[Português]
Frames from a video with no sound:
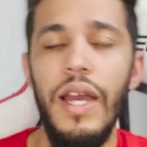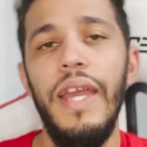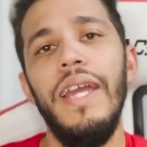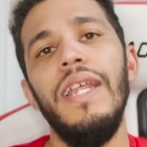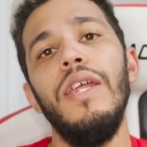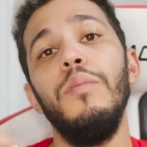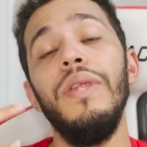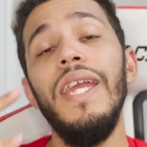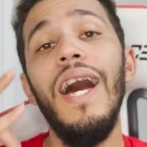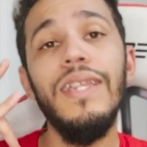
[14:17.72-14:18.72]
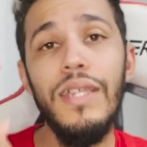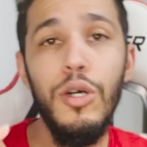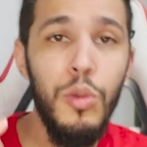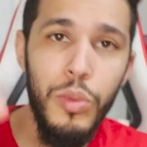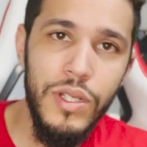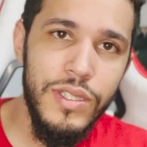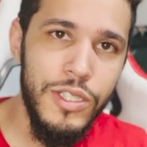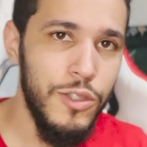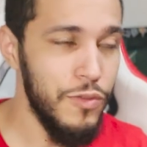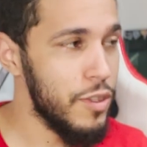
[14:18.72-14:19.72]
Aí galera, obrigadão por
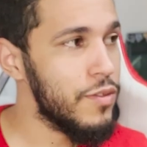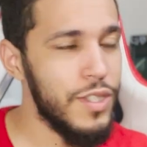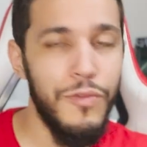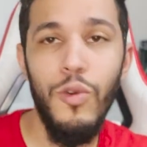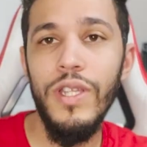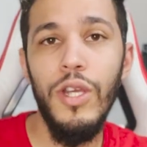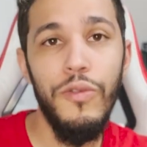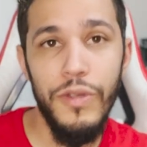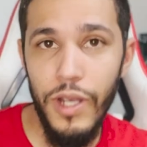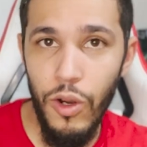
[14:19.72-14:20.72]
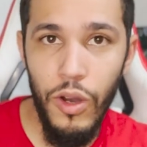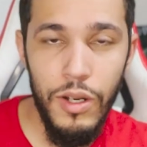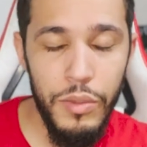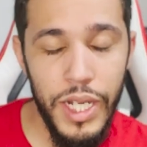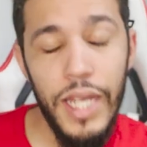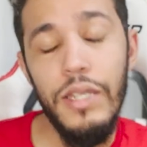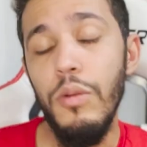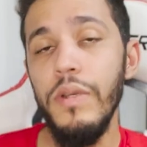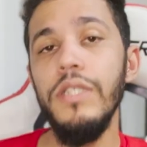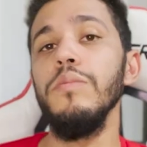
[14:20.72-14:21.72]
assistir o vídeo. Você ficou até o final agora, obrigadão
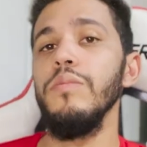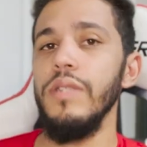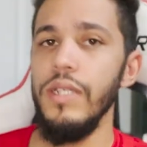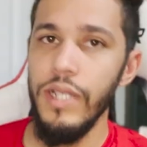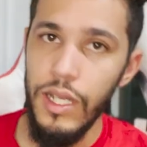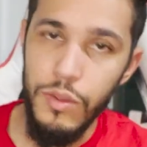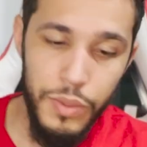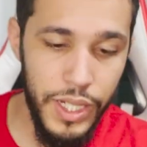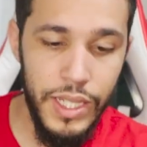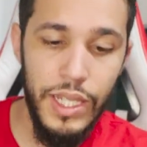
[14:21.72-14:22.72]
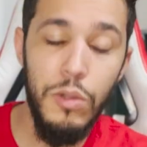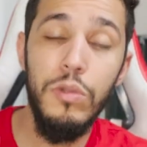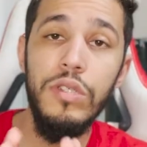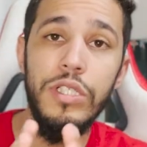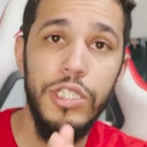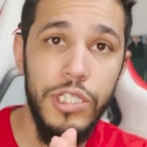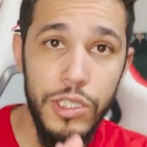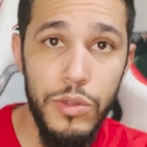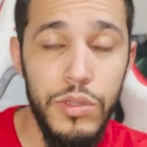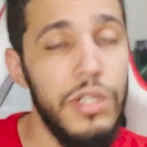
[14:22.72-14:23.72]
mesmo, tá ligado? Pra quem tá
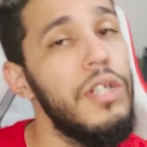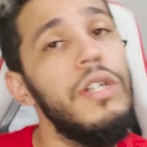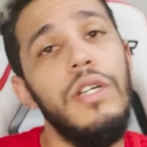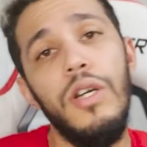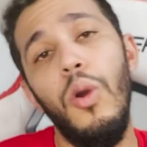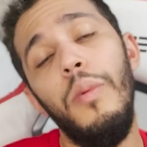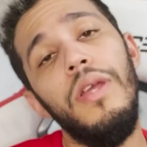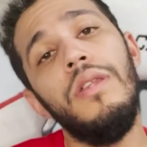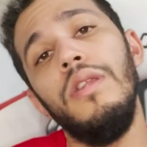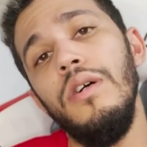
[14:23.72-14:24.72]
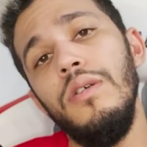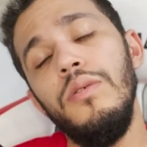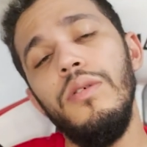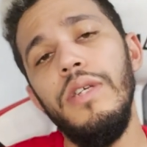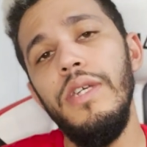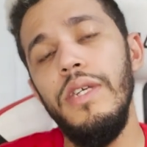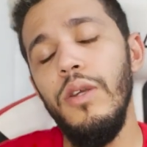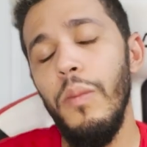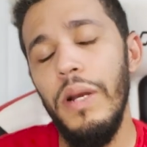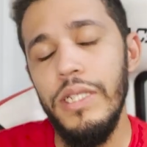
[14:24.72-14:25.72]
curtindo, comentando e
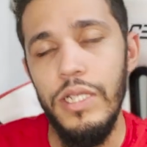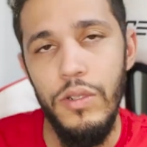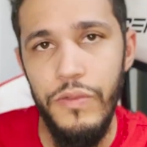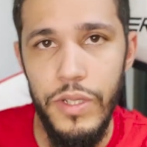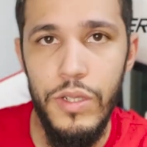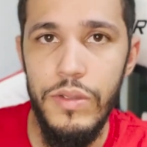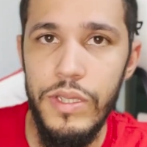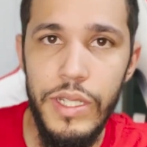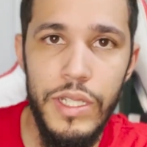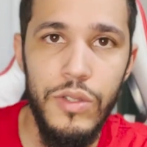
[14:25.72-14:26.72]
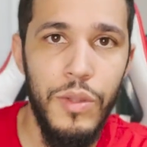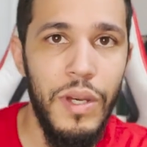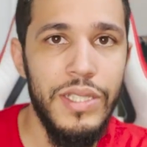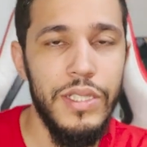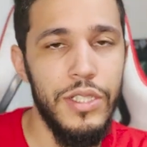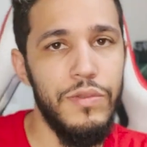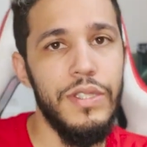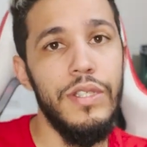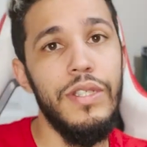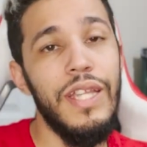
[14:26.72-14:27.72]
compartilhando o vídeo. Isso aí ajuda bastante.
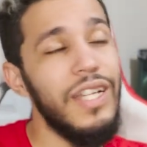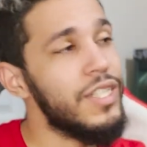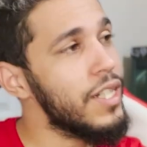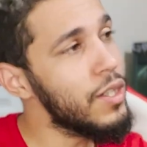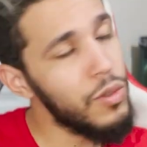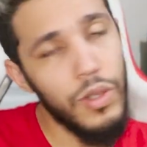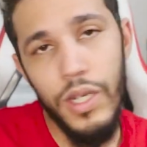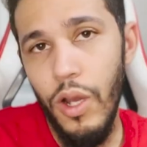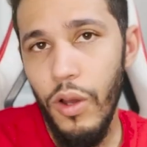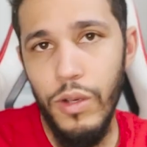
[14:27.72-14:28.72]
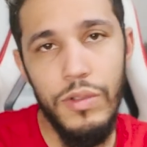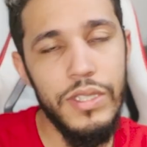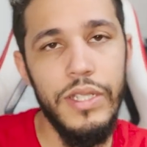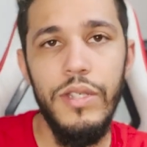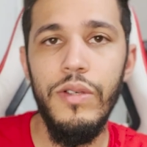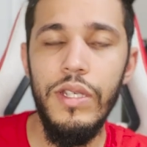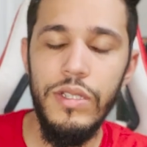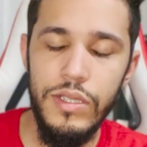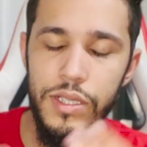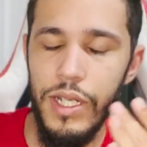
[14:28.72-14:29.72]
Você tá chegando no canal agora, não é inscrito ainda,
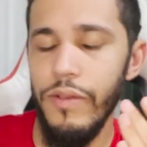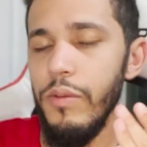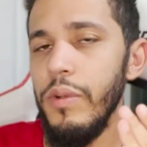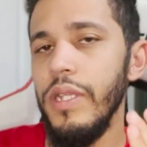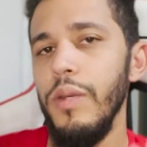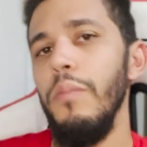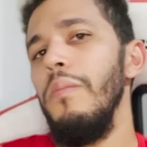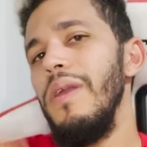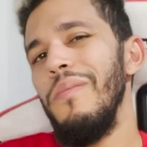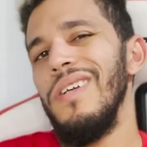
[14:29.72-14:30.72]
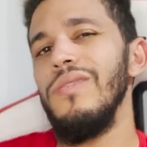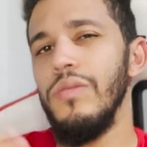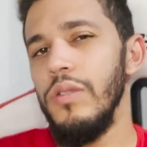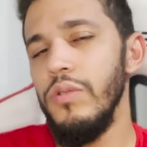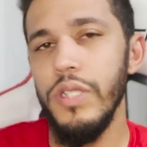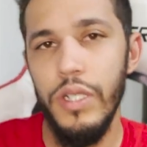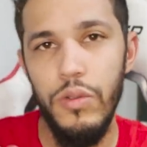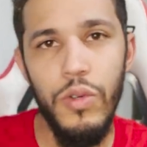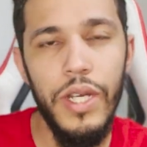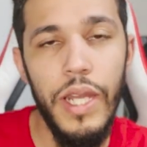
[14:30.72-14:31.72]
se inscreve porque tem bem mais conteúdo chegando
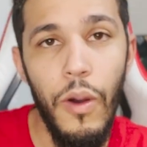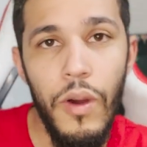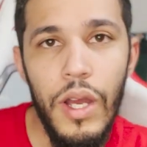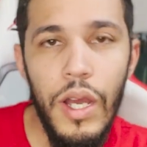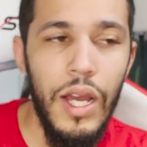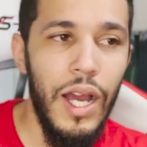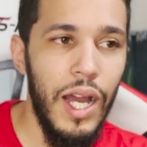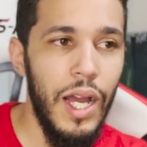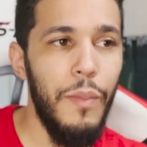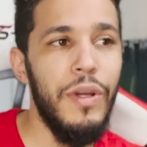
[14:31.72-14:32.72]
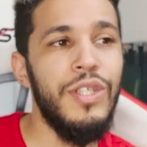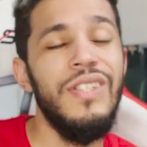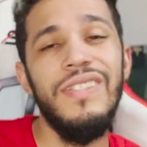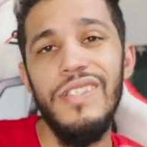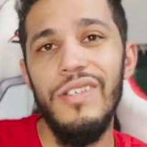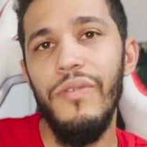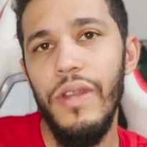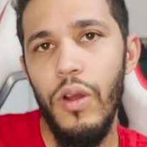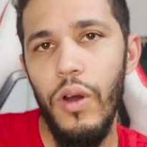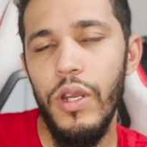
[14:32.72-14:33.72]
no canal. A partir de sexta-feira
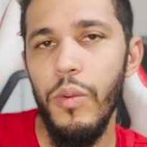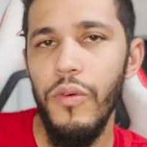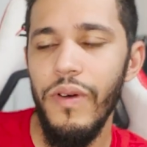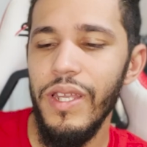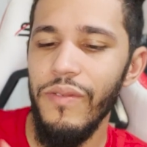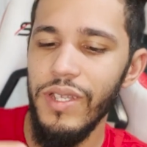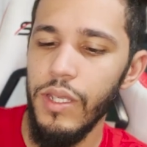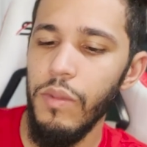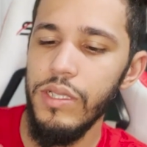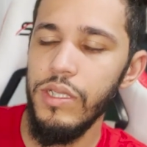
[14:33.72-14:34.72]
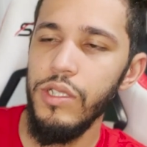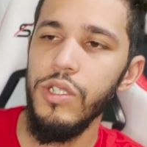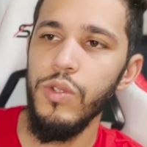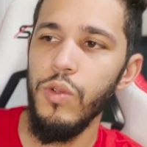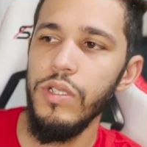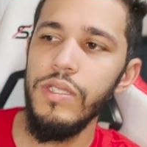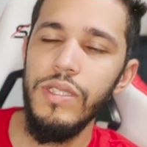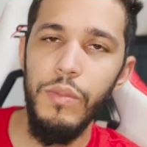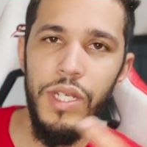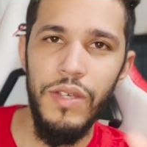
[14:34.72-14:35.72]
agora, como eu falei, vai ter bastante shorts.
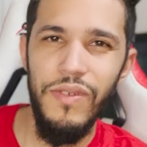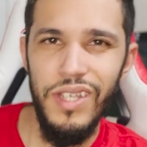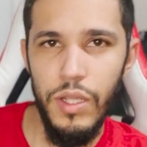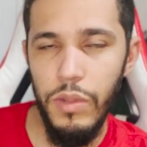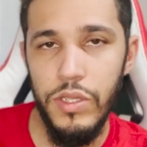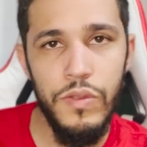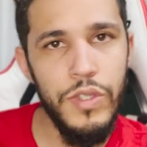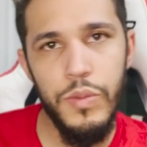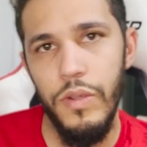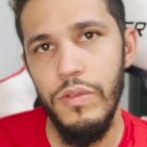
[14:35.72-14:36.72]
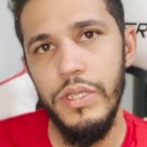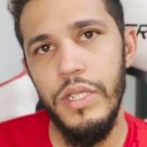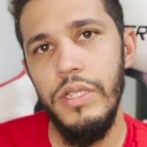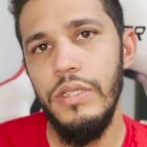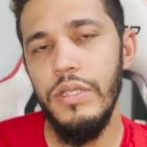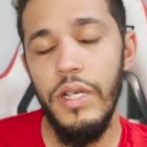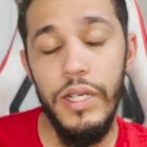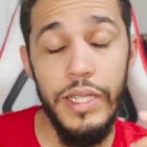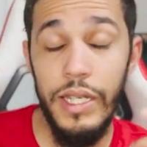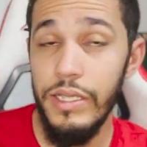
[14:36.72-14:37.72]
Semana que vem tem mais um vídeo para vocês. Uh,
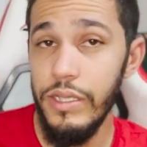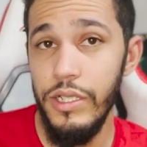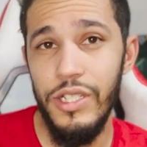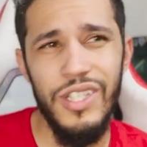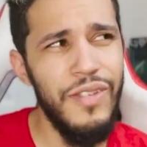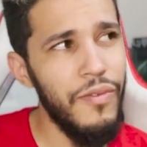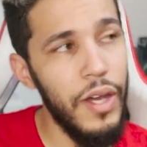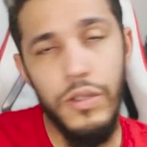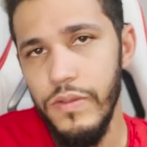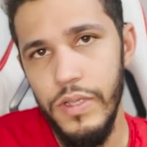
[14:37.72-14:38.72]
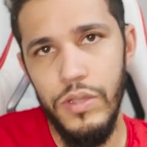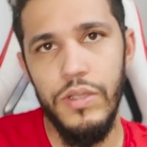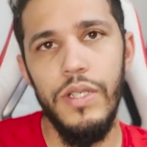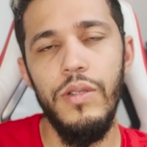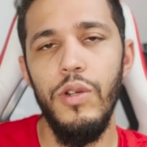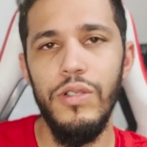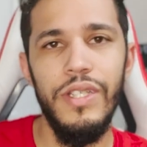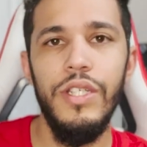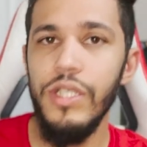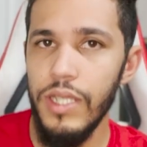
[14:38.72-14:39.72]
interessante de vários vídeos, né? O negócio é
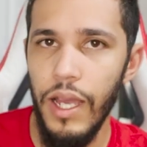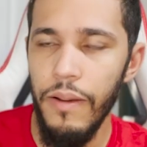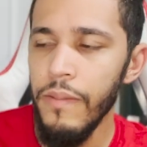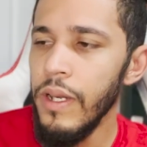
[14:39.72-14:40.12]
editar.